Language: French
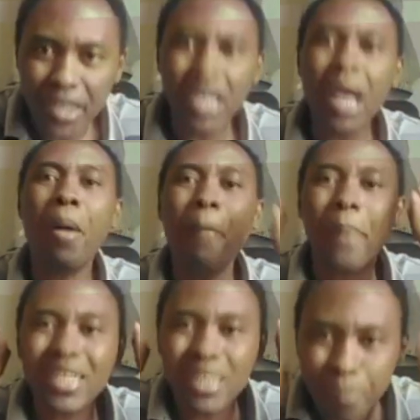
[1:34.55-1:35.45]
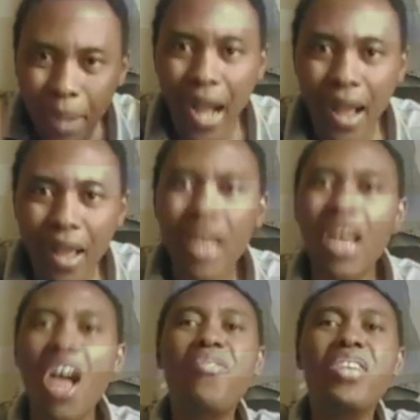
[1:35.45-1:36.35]
Je n'ai même pas dit pas.
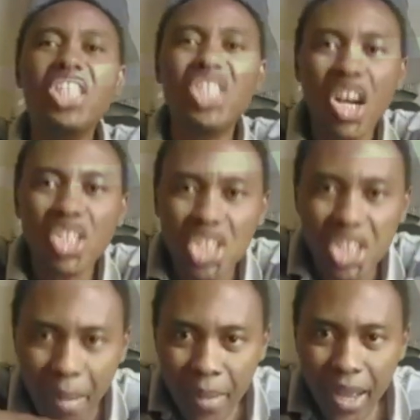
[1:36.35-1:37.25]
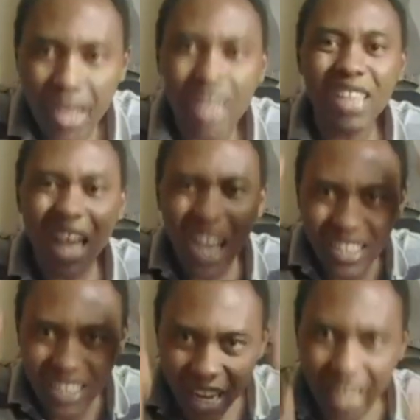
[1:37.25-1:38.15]
Leur vie ne change jamais. Ça
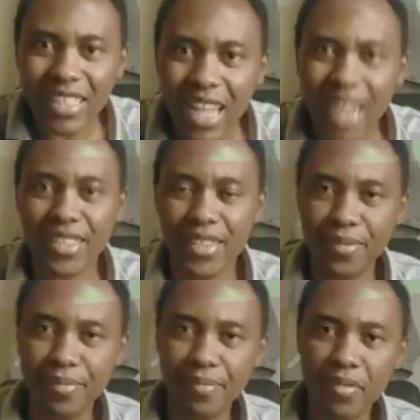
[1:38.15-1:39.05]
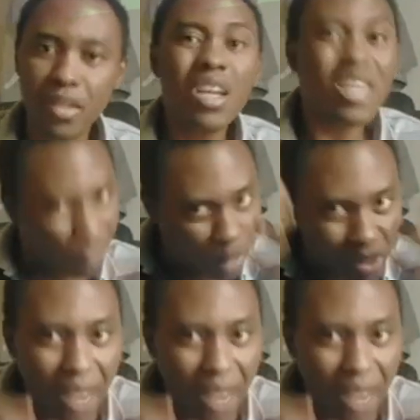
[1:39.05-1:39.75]
reste intact. Vous